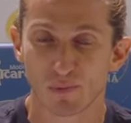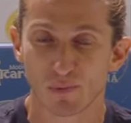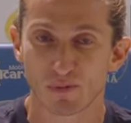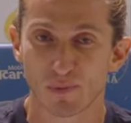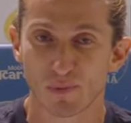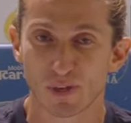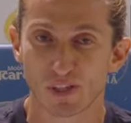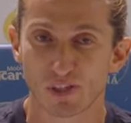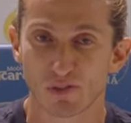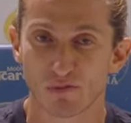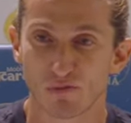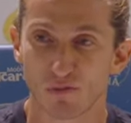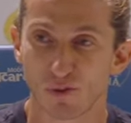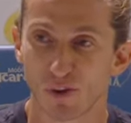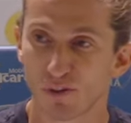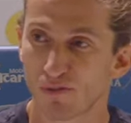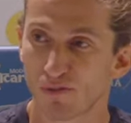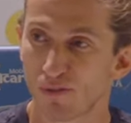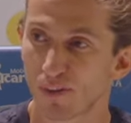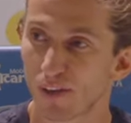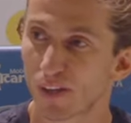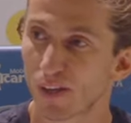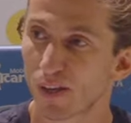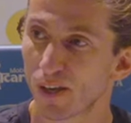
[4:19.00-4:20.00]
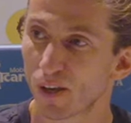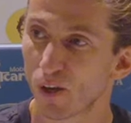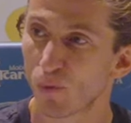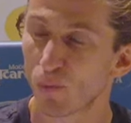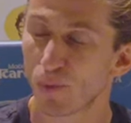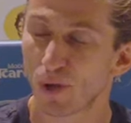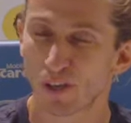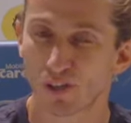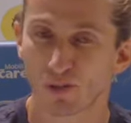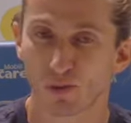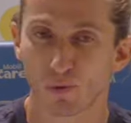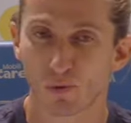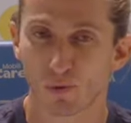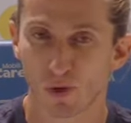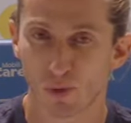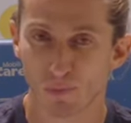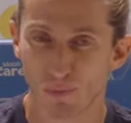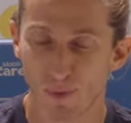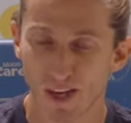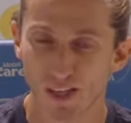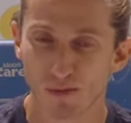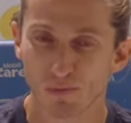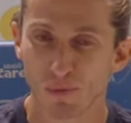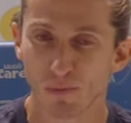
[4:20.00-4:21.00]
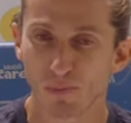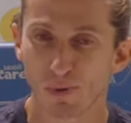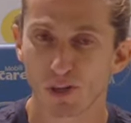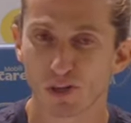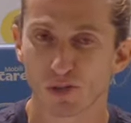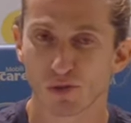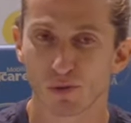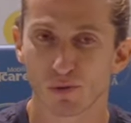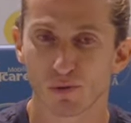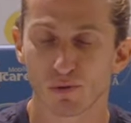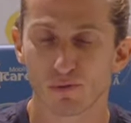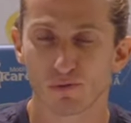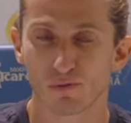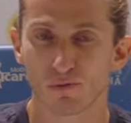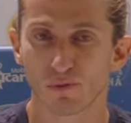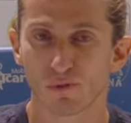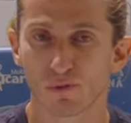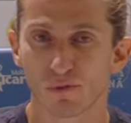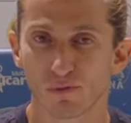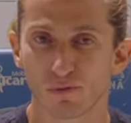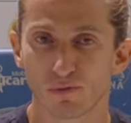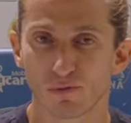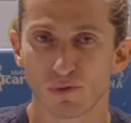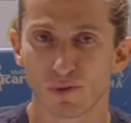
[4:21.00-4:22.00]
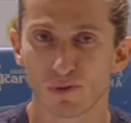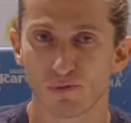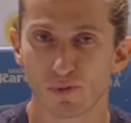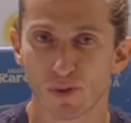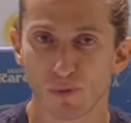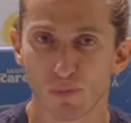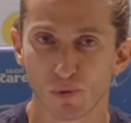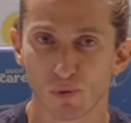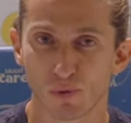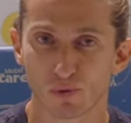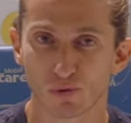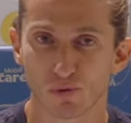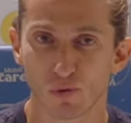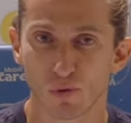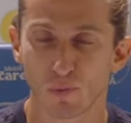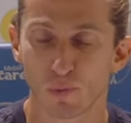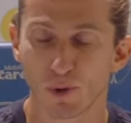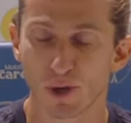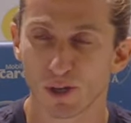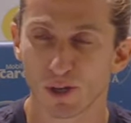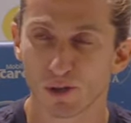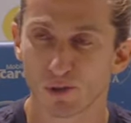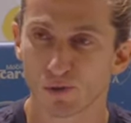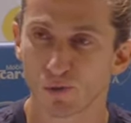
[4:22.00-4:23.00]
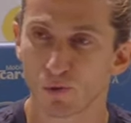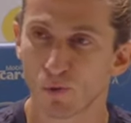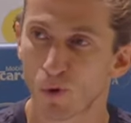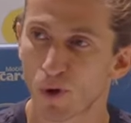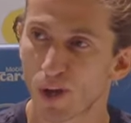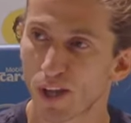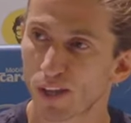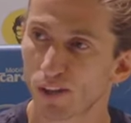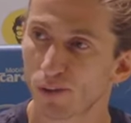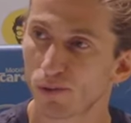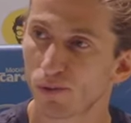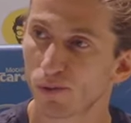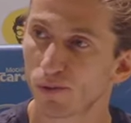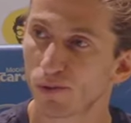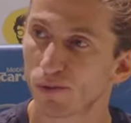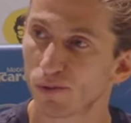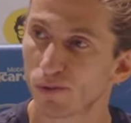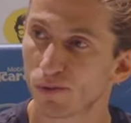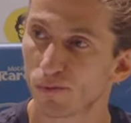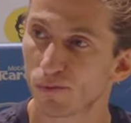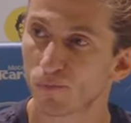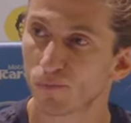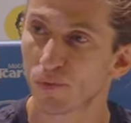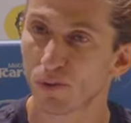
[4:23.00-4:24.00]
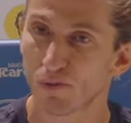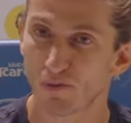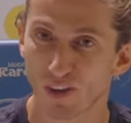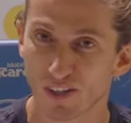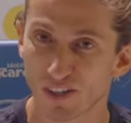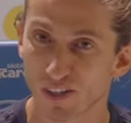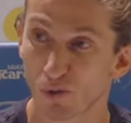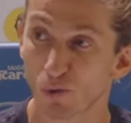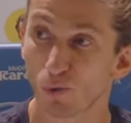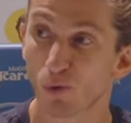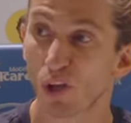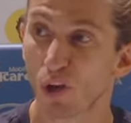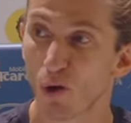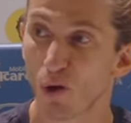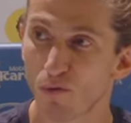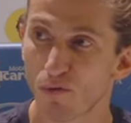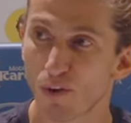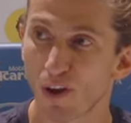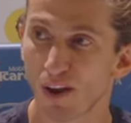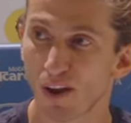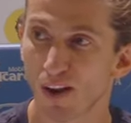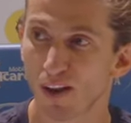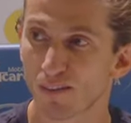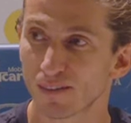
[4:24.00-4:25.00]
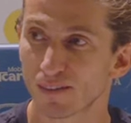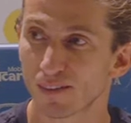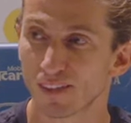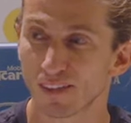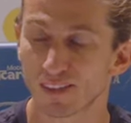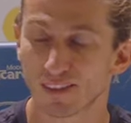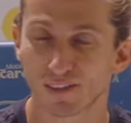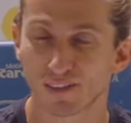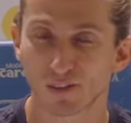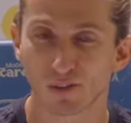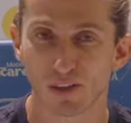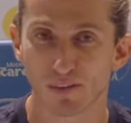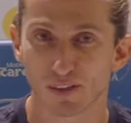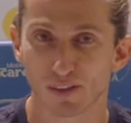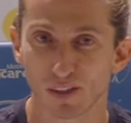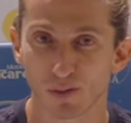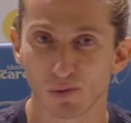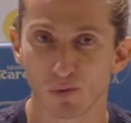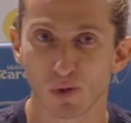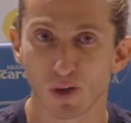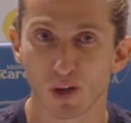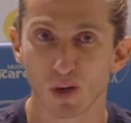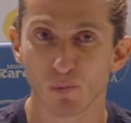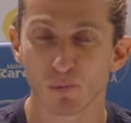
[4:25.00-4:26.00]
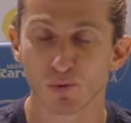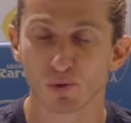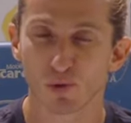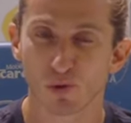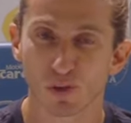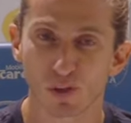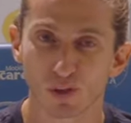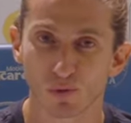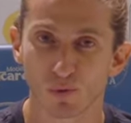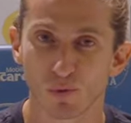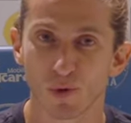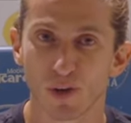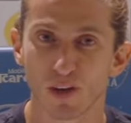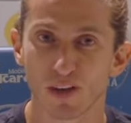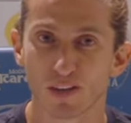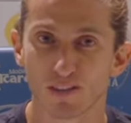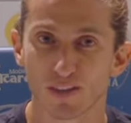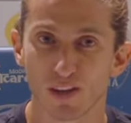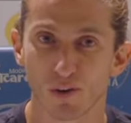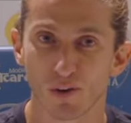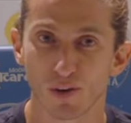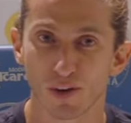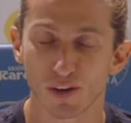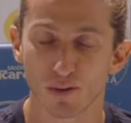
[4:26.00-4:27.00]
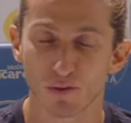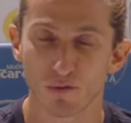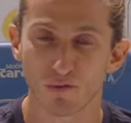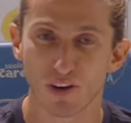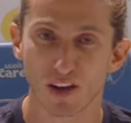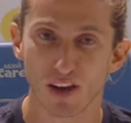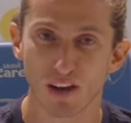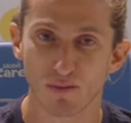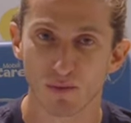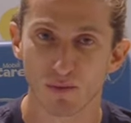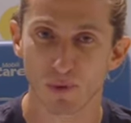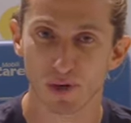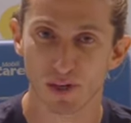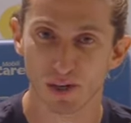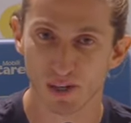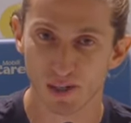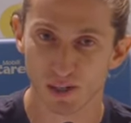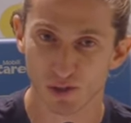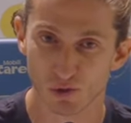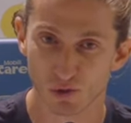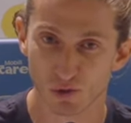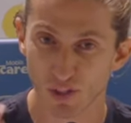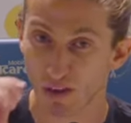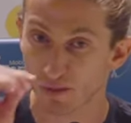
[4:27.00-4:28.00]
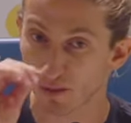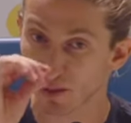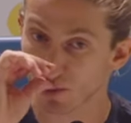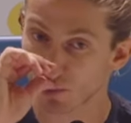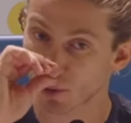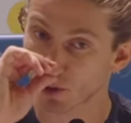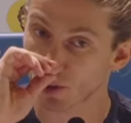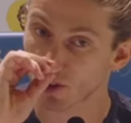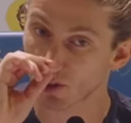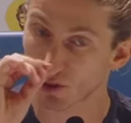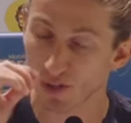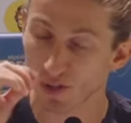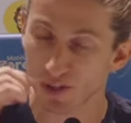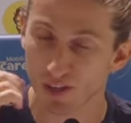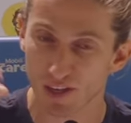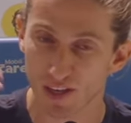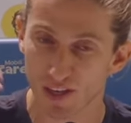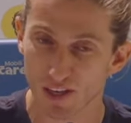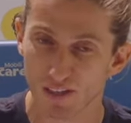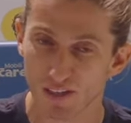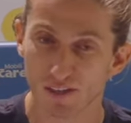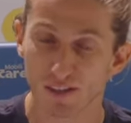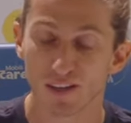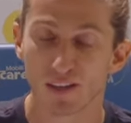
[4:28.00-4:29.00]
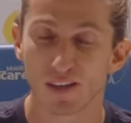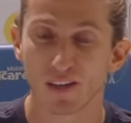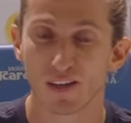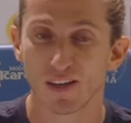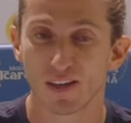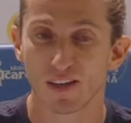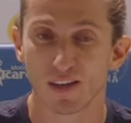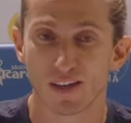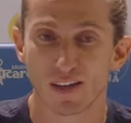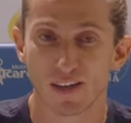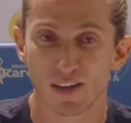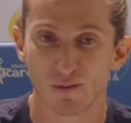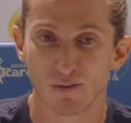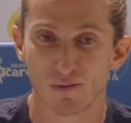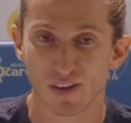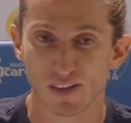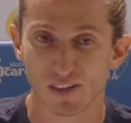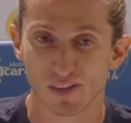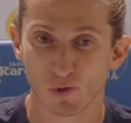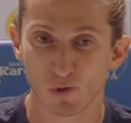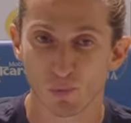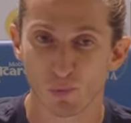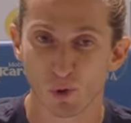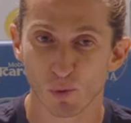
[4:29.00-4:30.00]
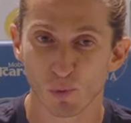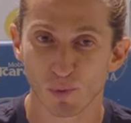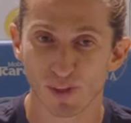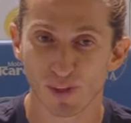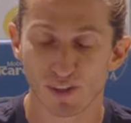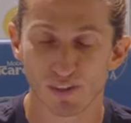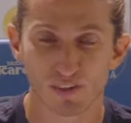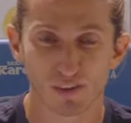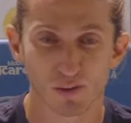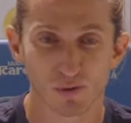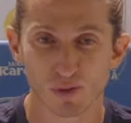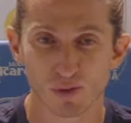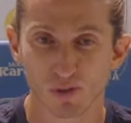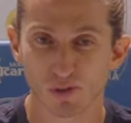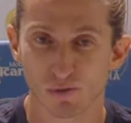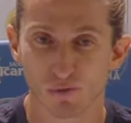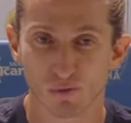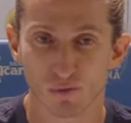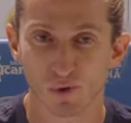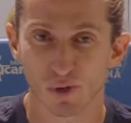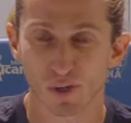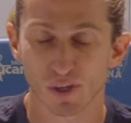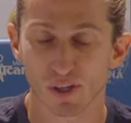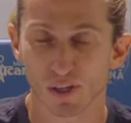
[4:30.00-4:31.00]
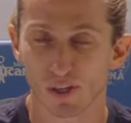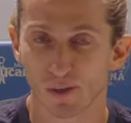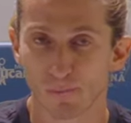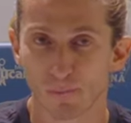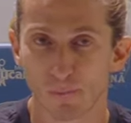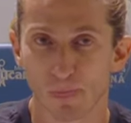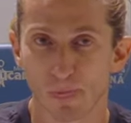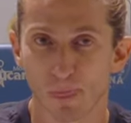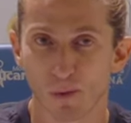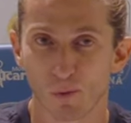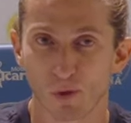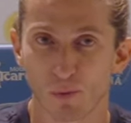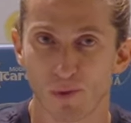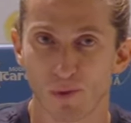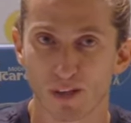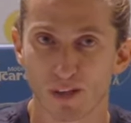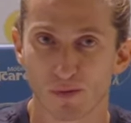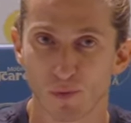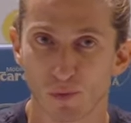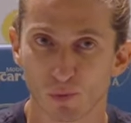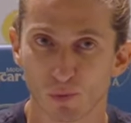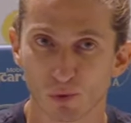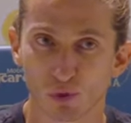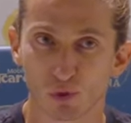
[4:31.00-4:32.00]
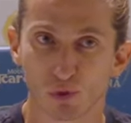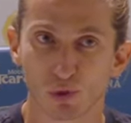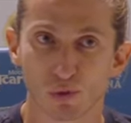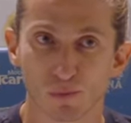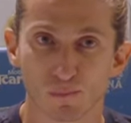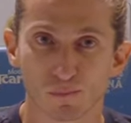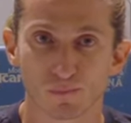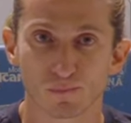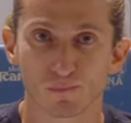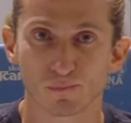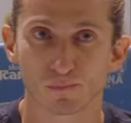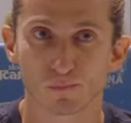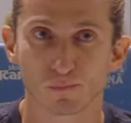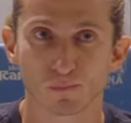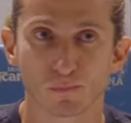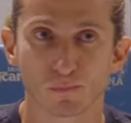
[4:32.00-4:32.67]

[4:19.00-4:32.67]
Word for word: simplesmente foi ver realmente o que mais me impressionou foram foi ver meus companheiros correndo e fazendo o que eu falava antes eu estava dentro do campo jogando com eles e agora eu falava para ajustava as posições e eles faziam e me obedeciam isso foi o que mais me emocionou